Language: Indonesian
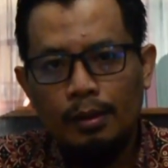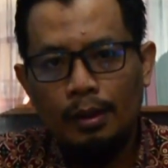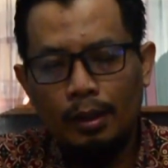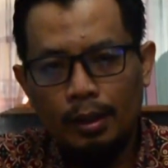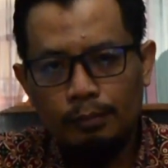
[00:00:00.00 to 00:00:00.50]

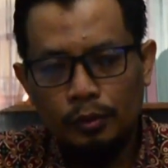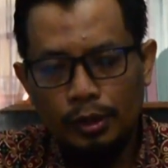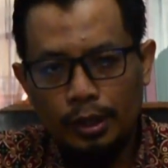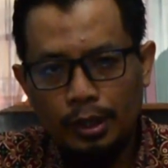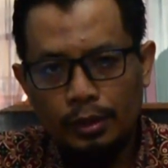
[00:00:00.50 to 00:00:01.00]

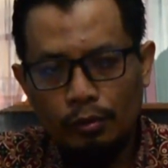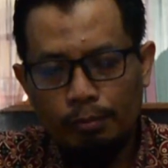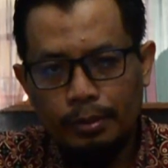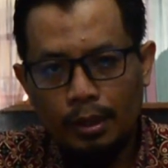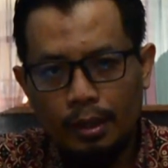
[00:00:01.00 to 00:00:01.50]
Alhamdulillahi
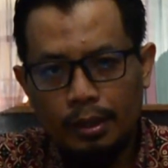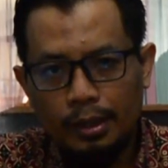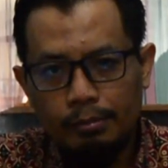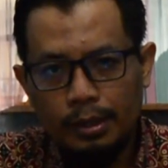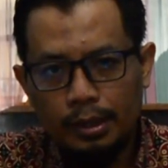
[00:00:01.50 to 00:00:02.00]
rabbil
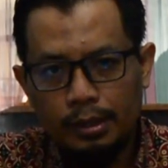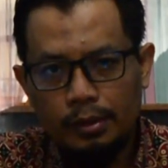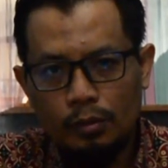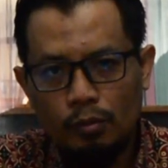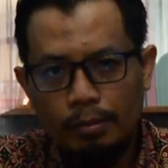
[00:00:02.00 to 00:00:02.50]

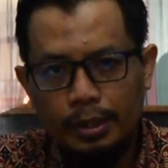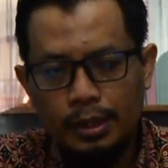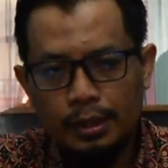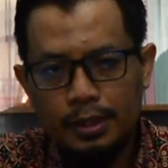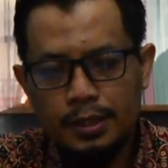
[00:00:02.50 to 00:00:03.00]
alamin wa
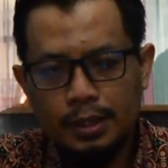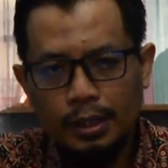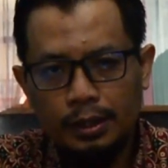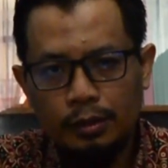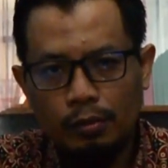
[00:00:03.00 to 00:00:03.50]
bihi
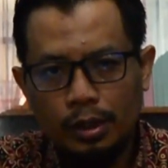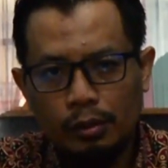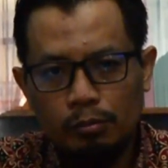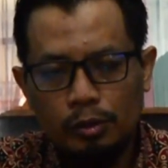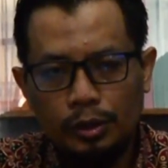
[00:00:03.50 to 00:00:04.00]
nasta'inu
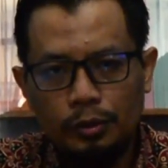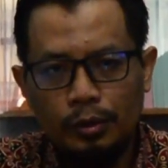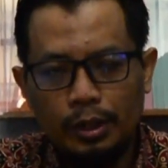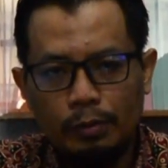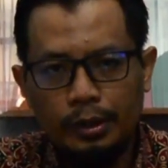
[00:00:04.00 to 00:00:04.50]
ala umuri
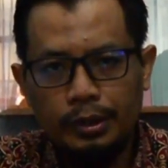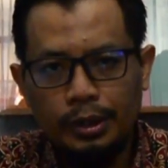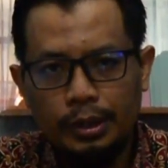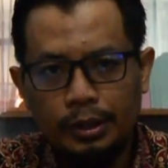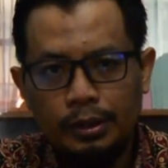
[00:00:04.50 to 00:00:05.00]
dunya
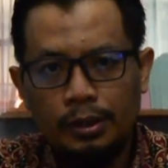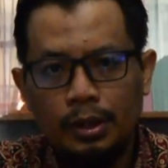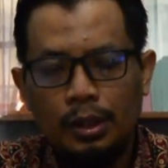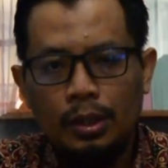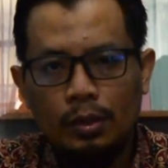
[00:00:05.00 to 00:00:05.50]
waddin.
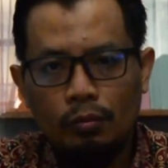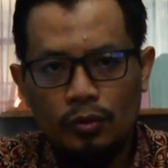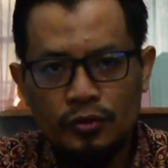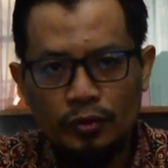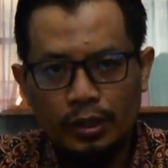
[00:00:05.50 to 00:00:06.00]

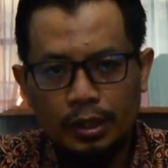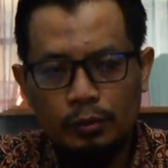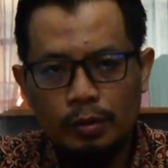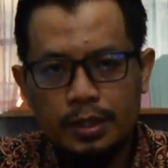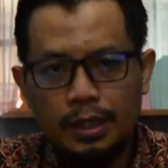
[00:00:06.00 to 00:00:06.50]

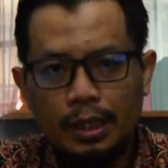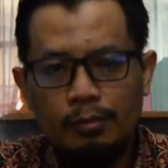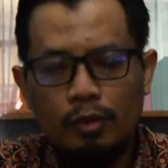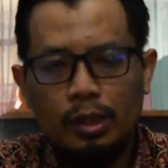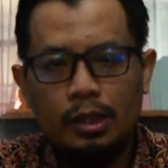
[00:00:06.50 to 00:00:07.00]
Wassalatu
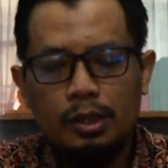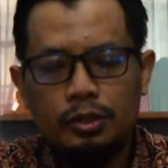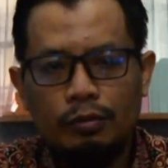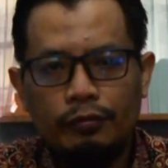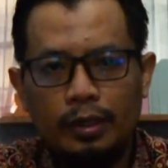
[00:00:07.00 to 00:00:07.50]
wassalamu ala
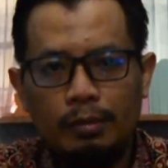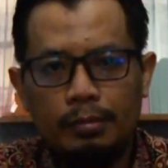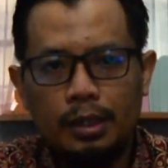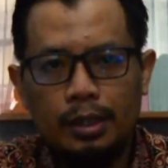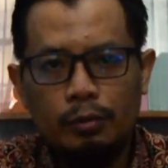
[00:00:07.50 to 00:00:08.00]
asyrafil
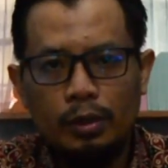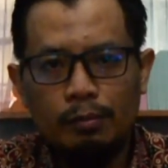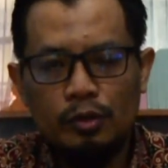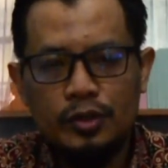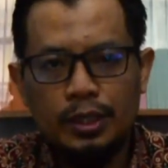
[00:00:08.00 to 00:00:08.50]
anbiya'i
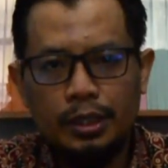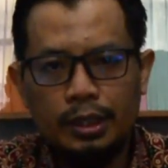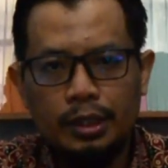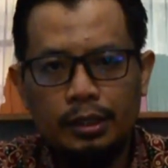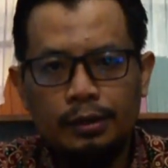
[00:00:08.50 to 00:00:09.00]
wal
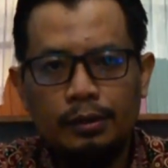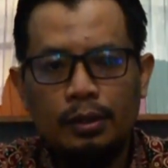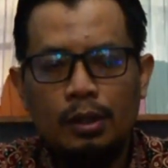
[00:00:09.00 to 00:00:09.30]
mursalin